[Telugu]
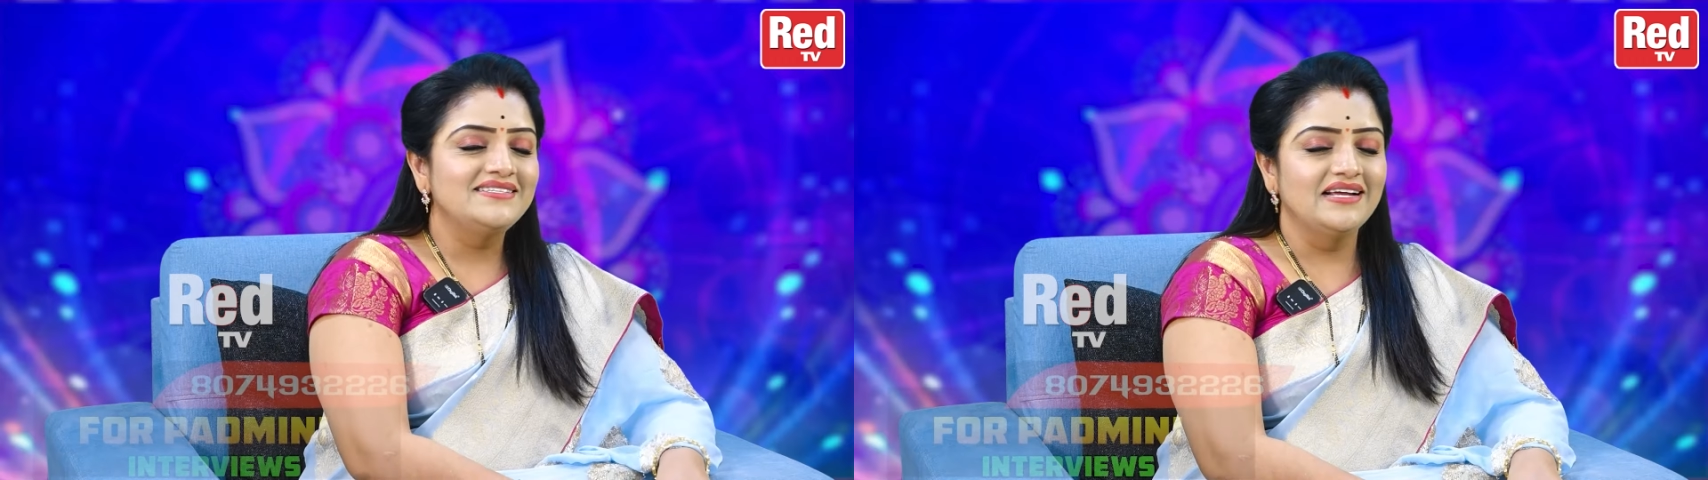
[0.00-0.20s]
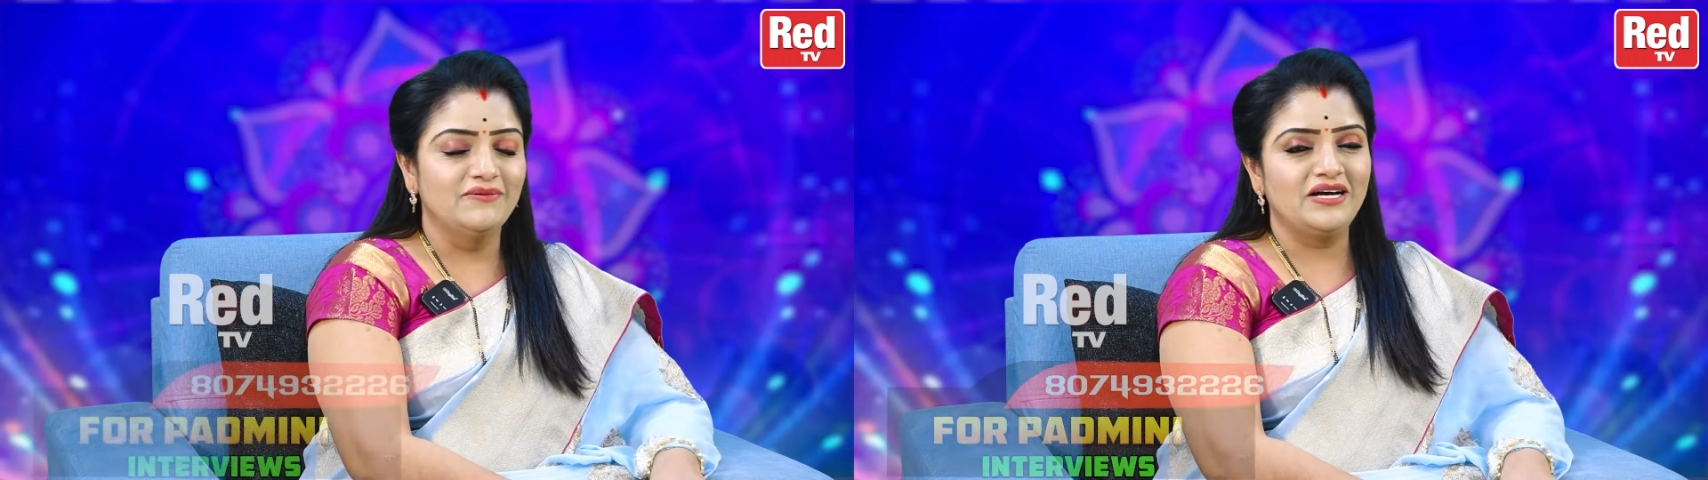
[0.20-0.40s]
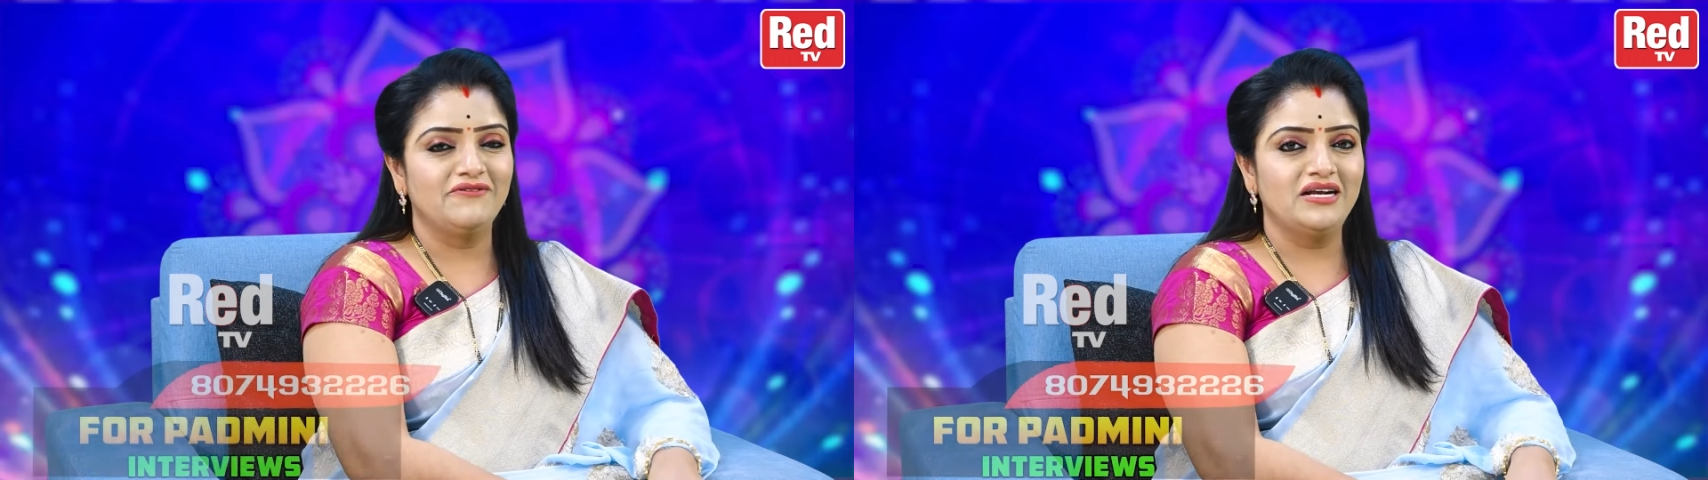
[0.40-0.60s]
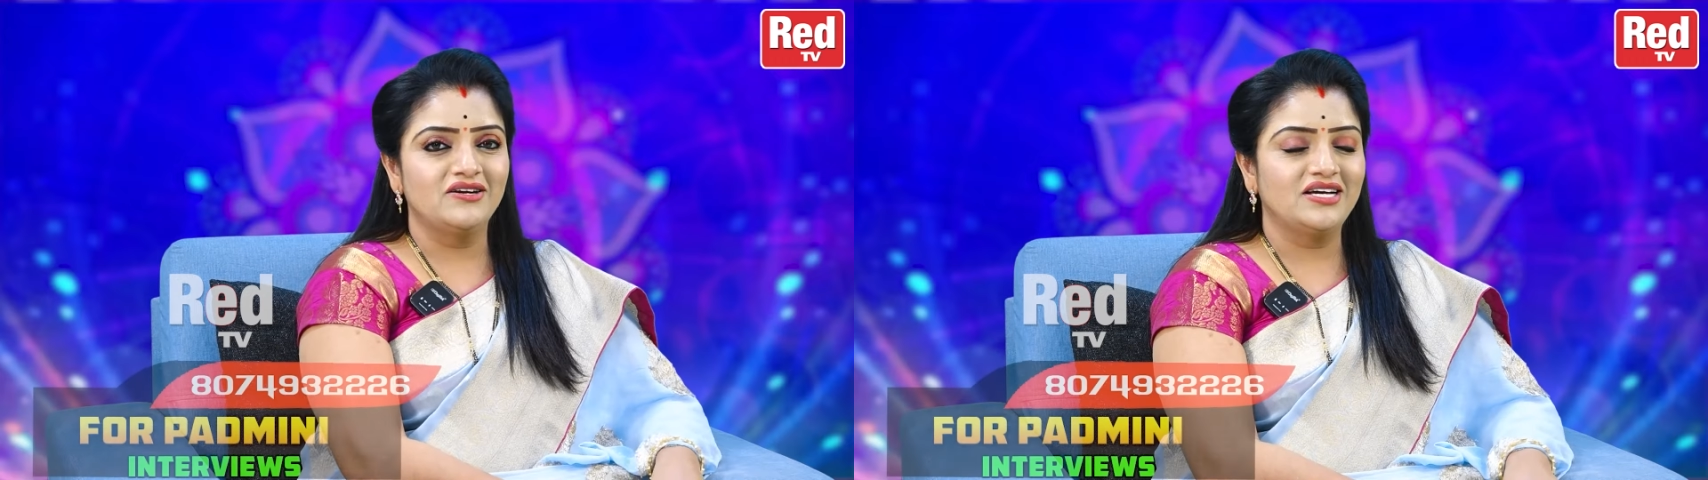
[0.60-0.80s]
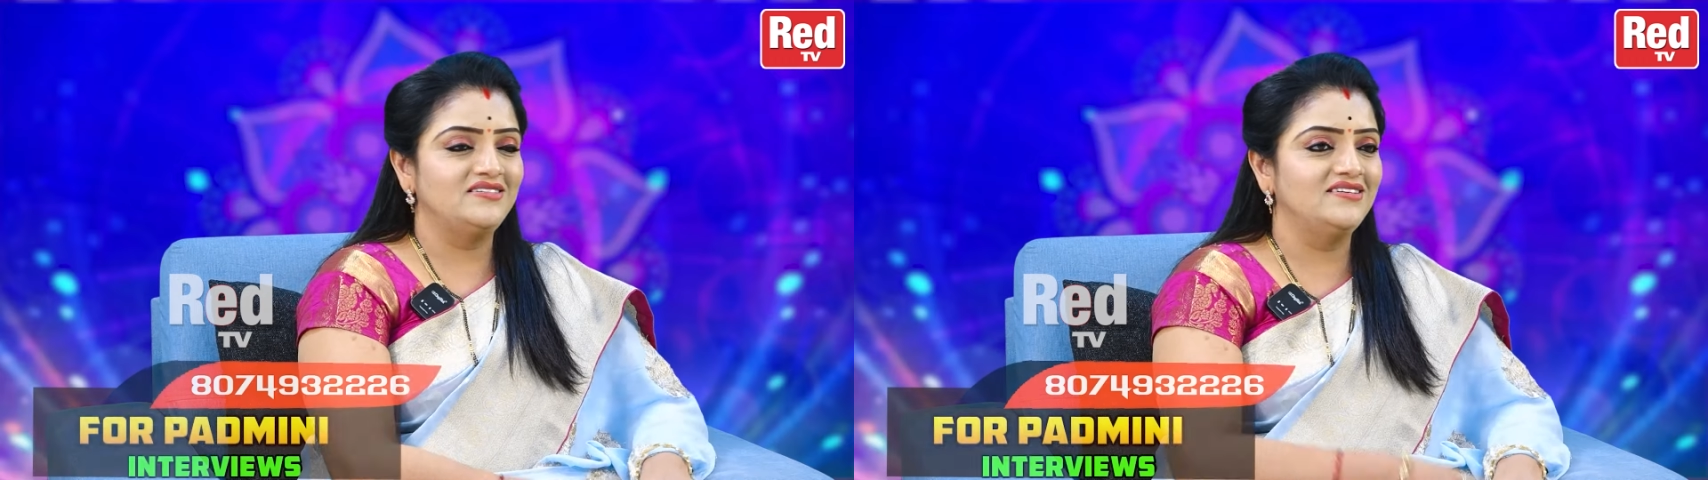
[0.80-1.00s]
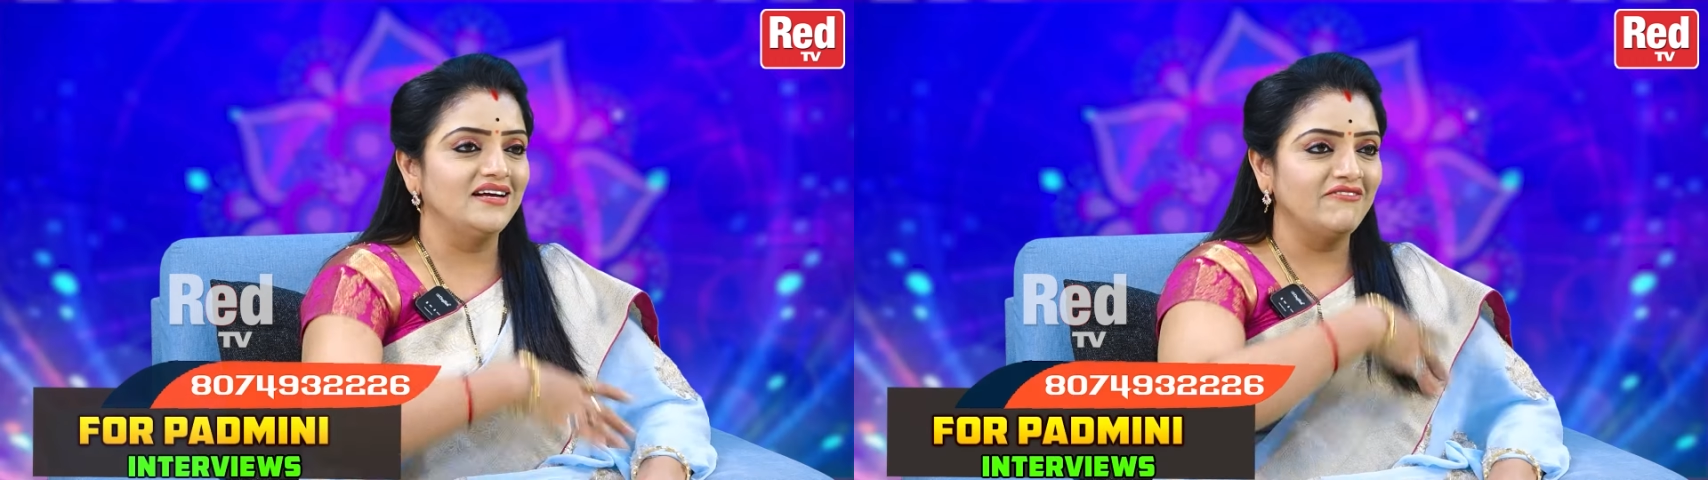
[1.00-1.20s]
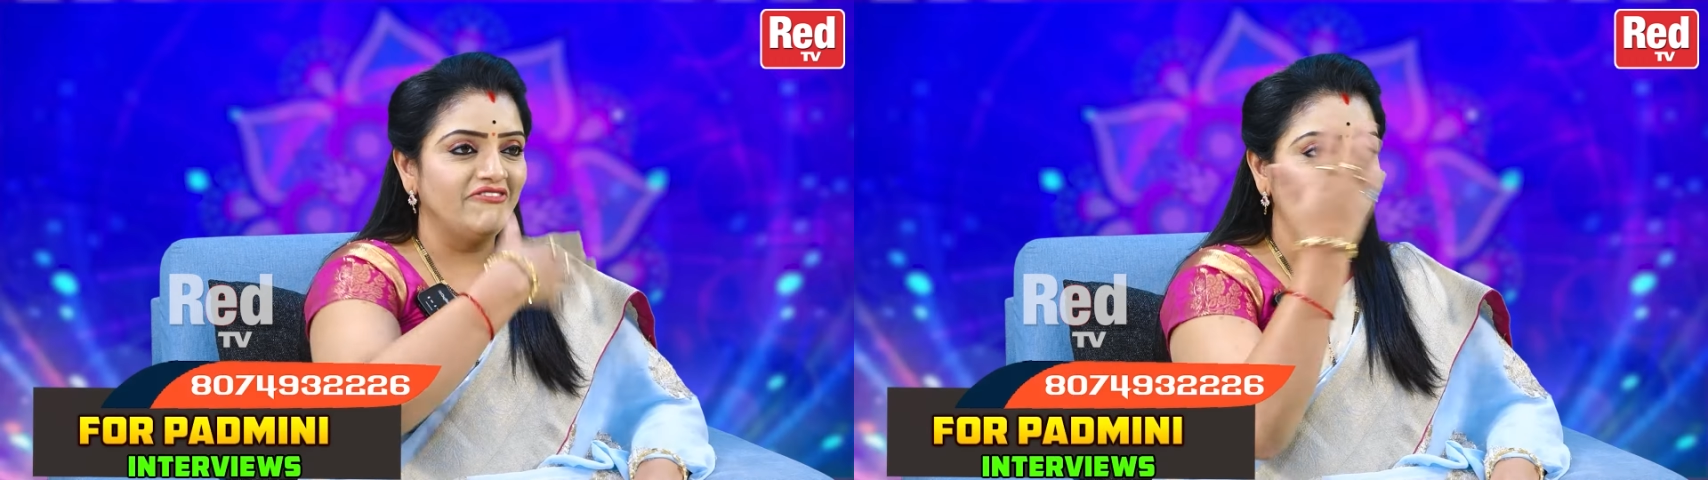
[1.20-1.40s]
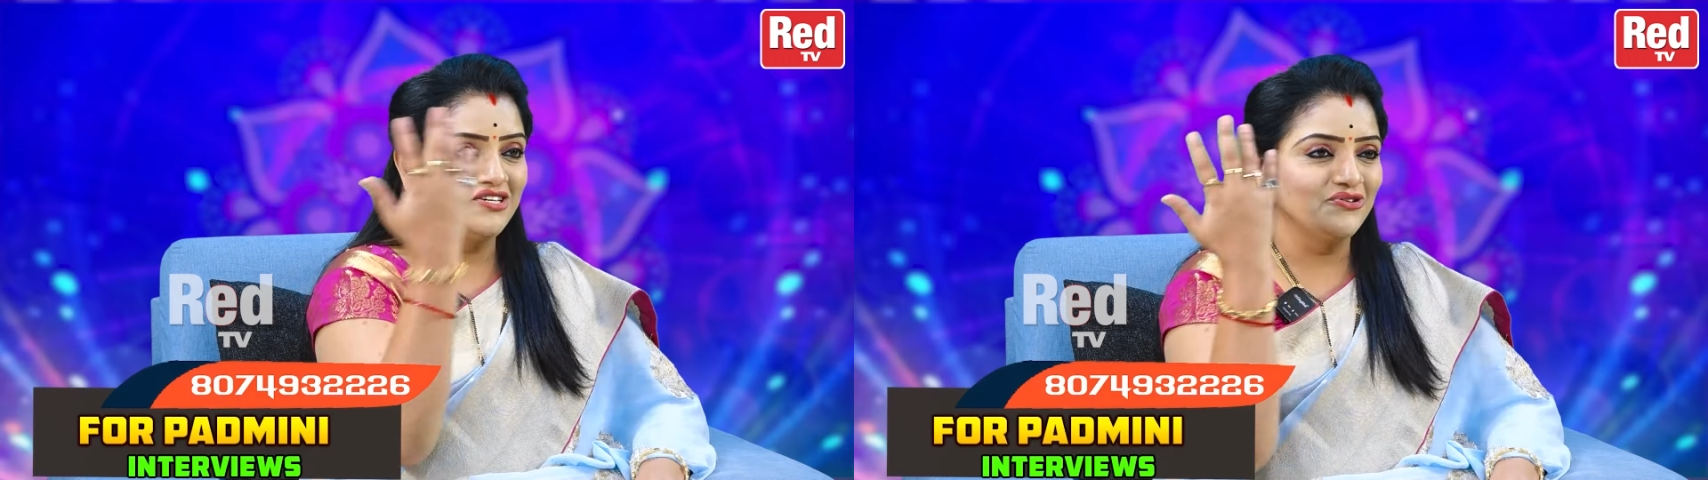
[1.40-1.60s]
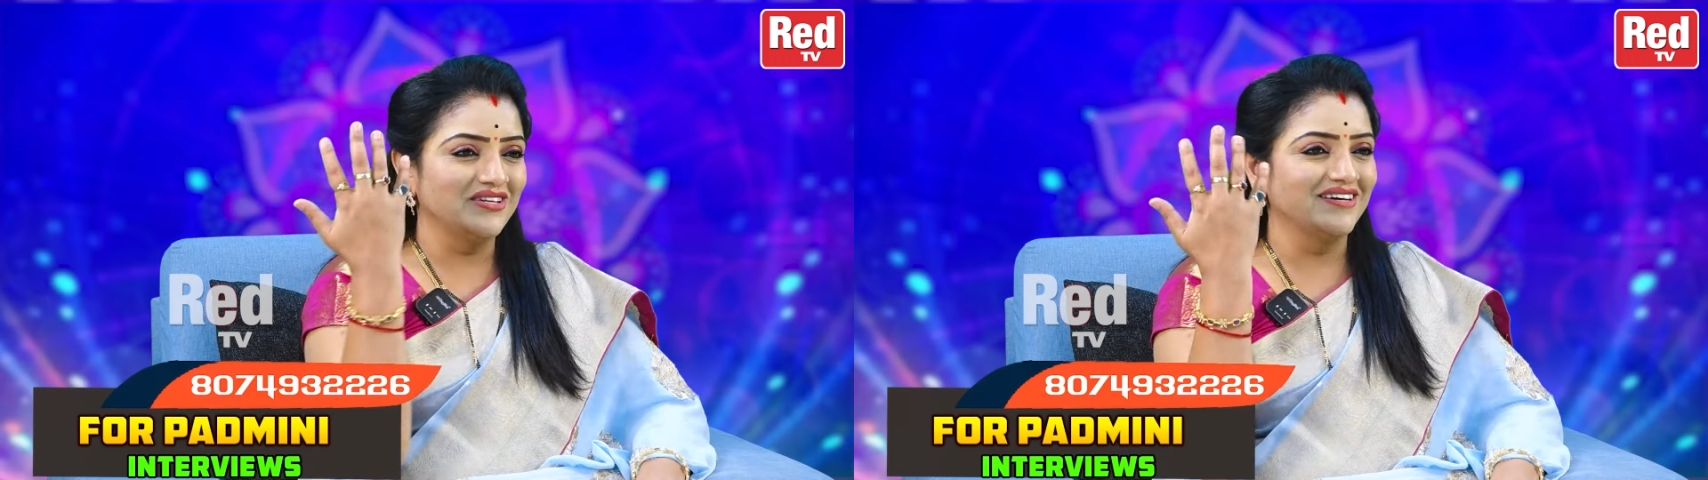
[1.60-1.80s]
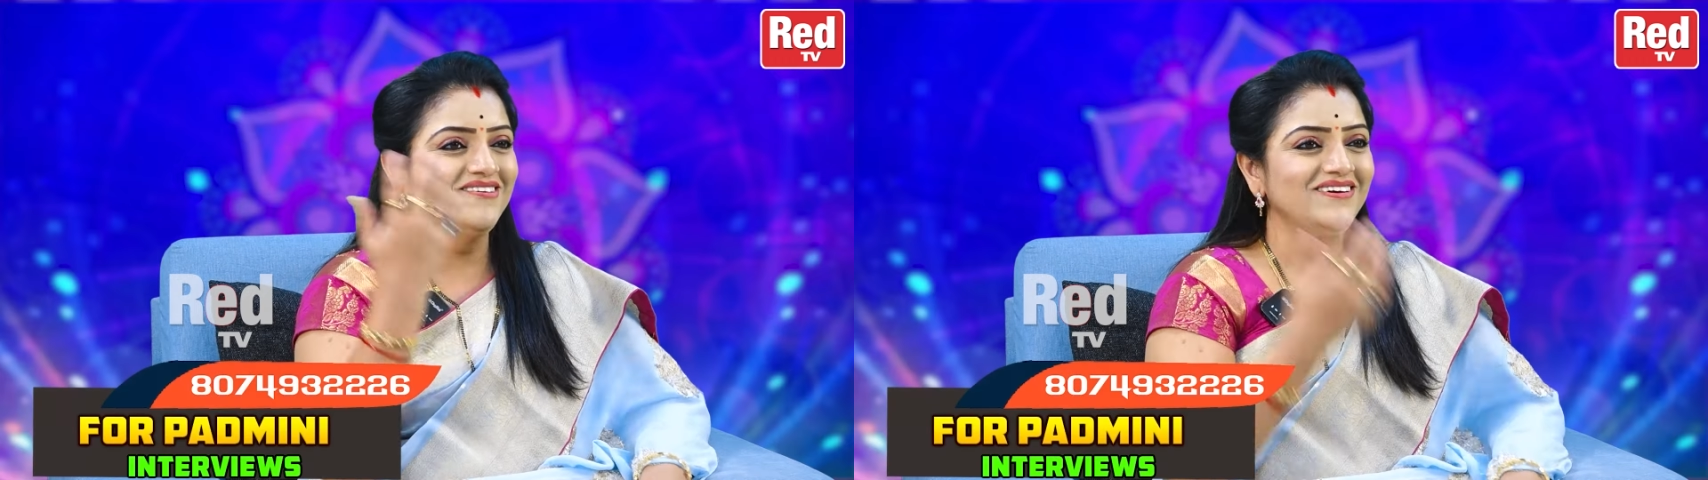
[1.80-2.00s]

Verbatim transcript: శని భగవానుడు ఖచ్చితంగా ఫ్లాష్ అవుతారు